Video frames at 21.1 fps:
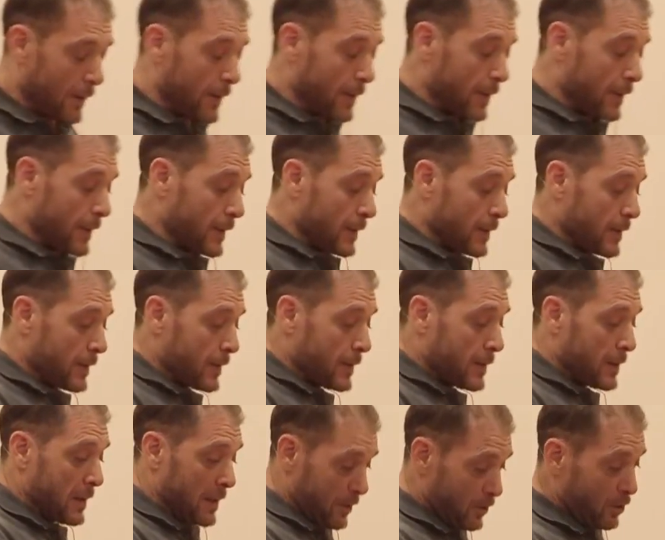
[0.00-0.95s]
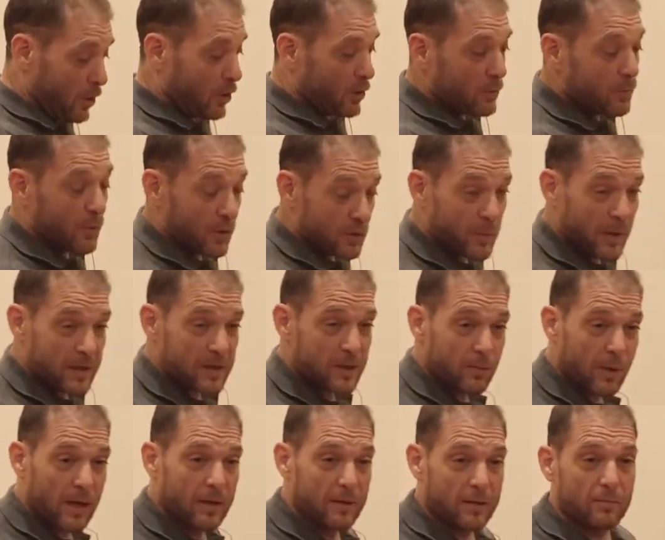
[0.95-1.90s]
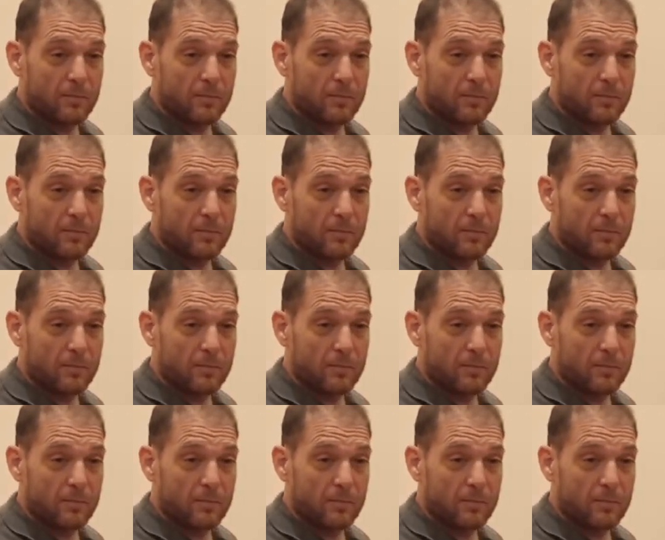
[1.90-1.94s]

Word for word: y yo pues pasé un